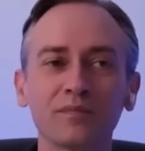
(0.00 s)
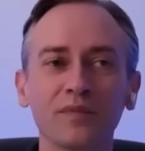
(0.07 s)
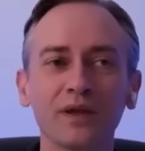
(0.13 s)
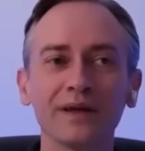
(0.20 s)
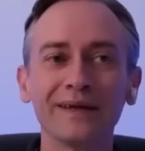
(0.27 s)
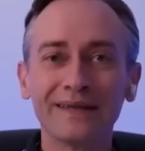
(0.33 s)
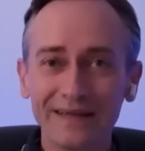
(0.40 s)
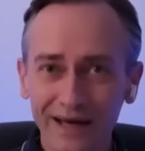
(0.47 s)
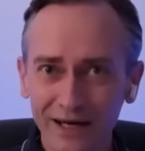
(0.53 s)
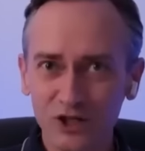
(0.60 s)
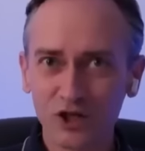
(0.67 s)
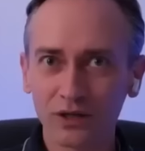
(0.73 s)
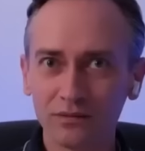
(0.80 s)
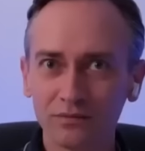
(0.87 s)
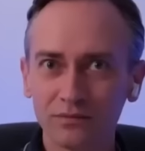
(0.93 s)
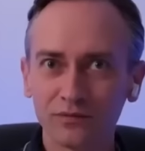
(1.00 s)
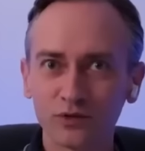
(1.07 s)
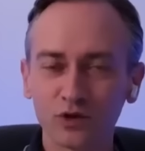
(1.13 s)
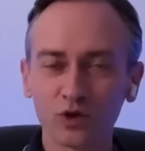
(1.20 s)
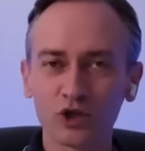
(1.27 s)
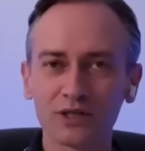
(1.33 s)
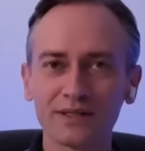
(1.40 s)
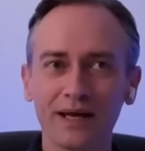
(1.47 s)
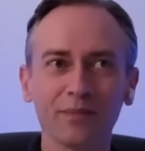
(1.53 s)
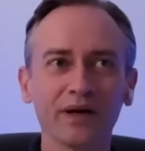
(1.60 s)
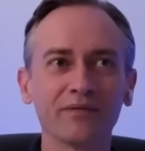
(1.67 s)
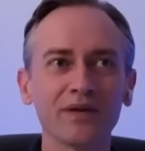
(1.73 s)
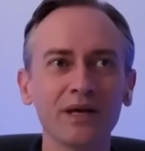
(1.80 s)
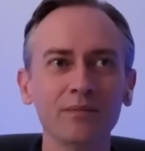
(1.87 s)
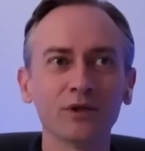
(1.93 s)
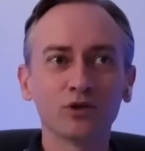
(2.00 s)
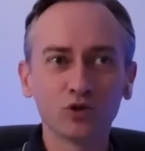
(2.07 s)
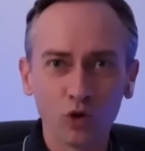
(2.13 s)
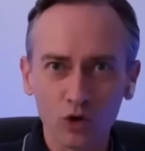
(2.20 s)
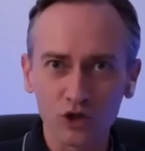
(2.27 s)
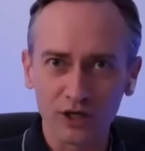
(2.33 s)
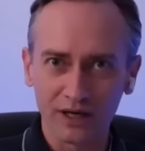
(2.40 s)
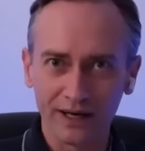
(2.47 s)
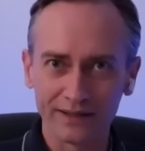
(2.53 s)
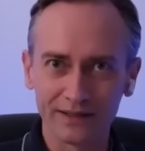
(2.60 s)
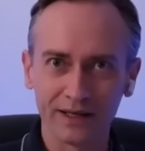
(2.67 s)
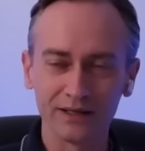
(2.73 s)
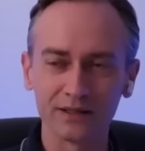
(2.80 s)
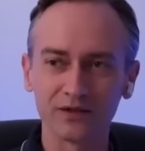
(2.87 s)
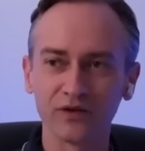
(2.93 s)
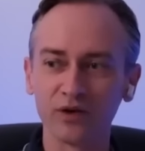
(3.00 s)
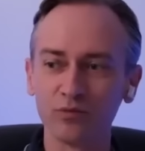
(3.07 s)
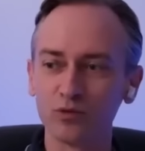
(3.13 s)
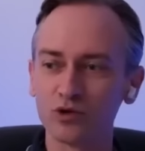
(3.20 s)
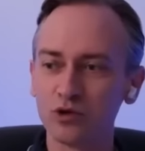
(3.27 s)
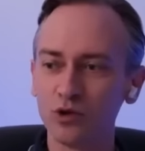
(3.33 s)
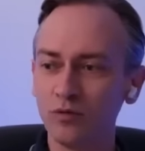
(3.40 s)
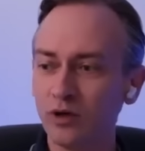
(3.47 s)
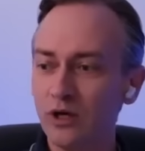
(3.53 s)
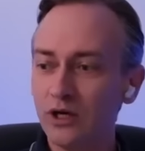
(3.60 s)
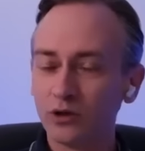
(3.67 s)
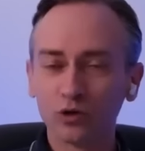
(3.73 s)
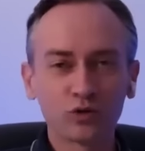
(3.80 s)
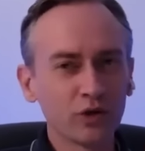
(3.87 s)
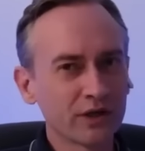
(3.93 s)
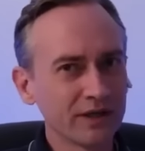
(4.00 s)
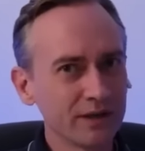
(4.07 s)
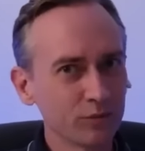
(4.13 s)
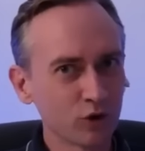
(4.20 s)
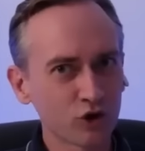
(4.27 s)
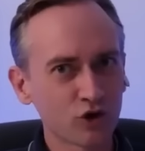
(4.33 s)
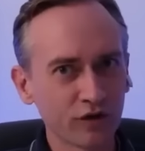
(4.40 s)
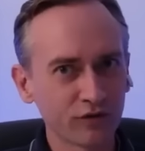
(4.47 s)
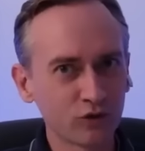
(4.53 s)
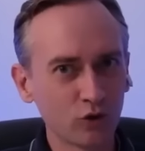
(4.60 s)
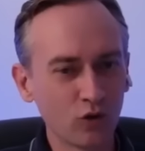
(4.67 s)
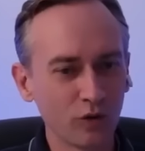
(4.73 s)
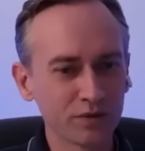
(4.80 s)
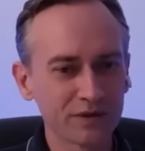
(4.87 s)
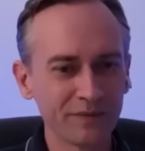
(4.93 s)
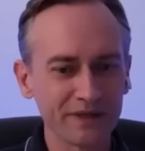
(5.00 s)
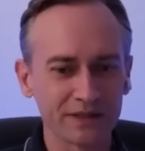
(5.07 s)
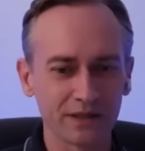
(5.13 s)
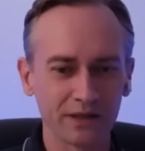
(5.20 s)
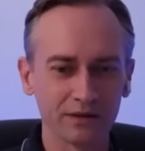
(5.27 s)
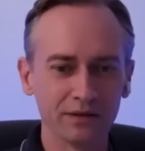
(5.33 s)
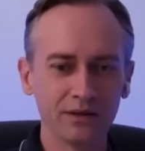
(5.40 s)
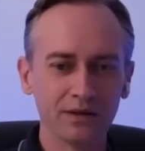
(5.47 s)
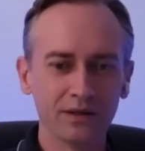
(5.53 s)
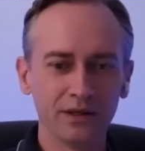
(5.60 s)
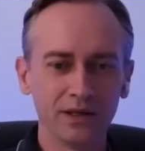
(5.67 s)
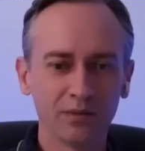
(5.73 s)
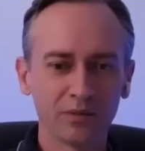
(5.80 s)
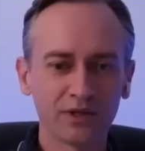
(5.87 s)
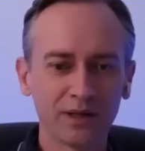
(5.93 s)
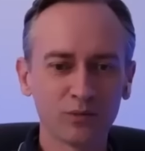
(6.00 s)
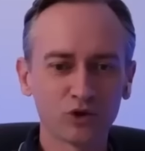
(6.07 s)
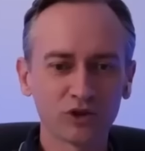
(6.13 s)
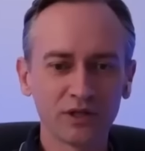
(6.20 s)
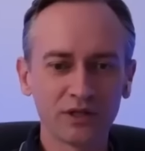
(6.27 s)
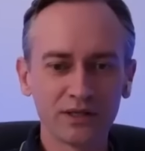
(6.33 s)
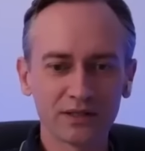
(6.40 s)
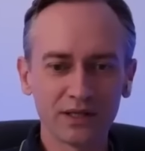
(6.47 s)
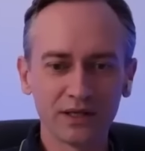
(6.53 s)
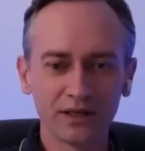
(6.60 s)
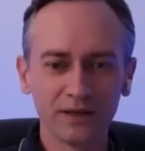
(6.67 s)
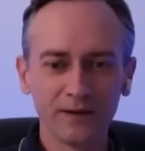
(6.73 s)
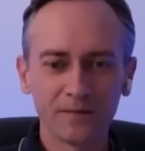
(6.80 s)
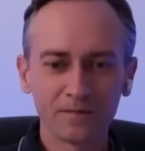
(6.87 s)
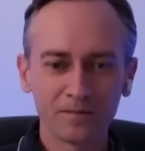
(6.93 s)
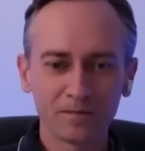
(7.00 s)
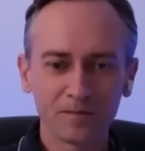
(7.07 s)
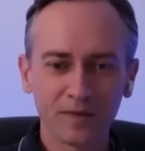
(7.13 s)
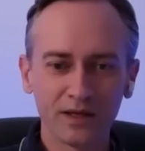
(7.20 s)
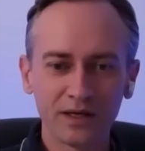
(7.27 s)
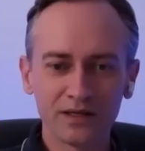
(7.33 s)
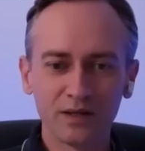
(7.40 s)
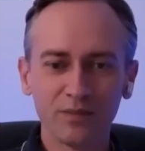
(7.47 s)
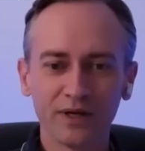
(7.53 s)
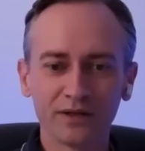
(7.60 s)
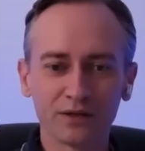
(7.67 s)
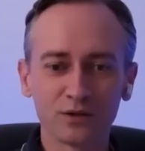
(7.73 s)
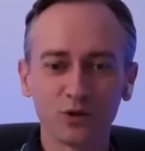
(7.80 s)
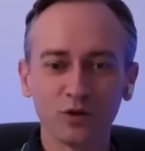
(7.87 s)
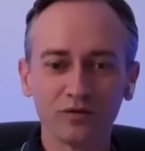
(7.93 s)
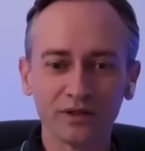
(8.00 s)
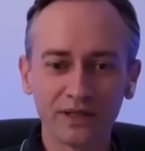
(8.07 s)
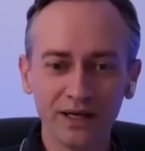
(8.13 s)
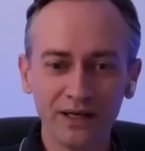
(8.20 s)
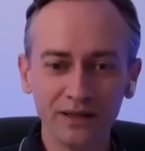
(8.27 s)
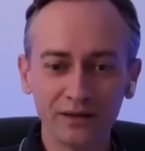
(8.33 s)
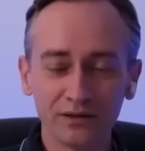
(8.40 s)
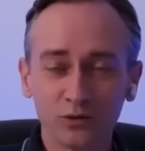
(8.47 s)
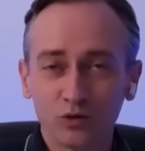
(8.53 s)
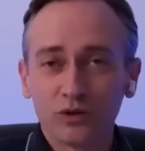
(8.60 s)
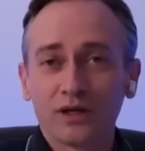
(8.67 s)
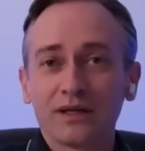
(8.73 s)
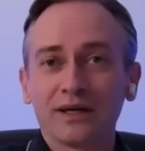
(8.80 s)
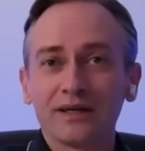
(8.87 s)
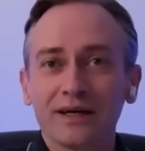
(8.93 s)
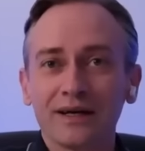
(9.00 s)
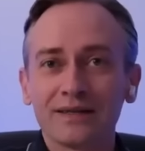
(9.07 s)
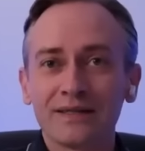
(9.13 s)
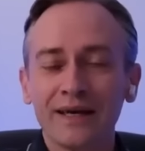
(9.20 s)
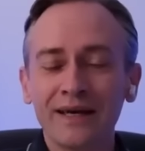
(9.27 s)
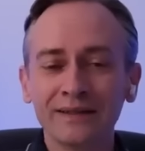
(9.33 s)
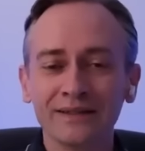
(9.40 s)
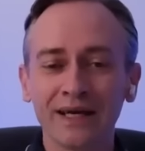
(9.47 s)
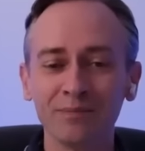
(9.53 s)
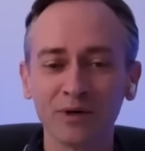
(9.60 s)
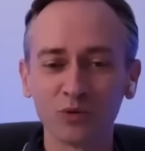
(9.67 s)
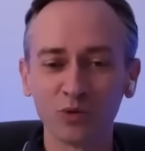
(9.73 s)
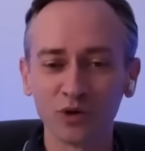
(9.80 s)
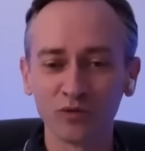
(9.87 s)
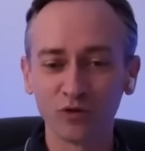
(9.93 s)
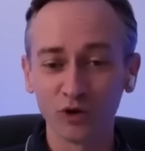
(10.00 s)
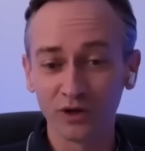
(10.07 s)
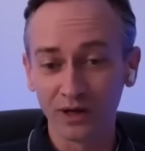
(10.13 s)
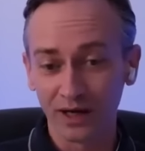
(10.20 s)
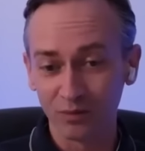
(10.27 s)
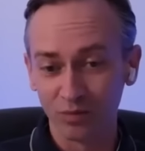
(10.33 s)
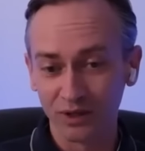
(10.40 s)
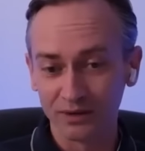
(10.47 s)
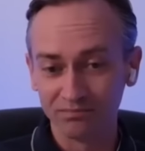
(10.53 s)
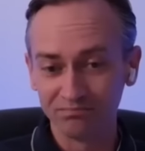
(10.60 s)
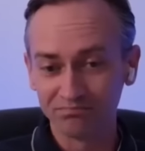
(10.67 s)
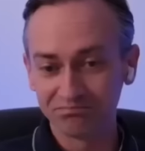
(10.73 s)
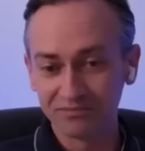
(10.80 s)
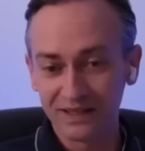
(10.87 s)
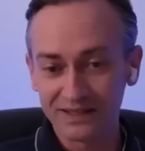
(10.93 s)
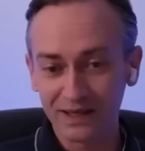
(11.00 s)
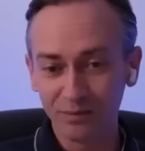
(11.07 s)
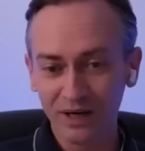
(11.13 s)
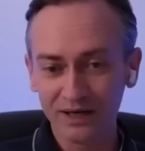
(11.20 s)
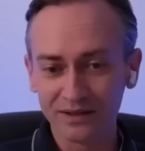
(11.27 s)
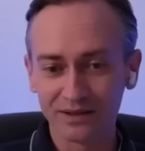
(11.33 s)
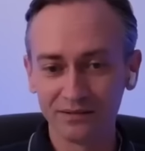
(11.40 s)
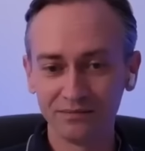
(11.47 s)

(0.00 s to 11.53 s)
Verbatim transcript: Я же в то же самое время тоже хозяин своему слову, но только немножечко в другом смысле. Потому что если я себе это слово дал, ну так как я хозяин, я могу его и как бы и забрать.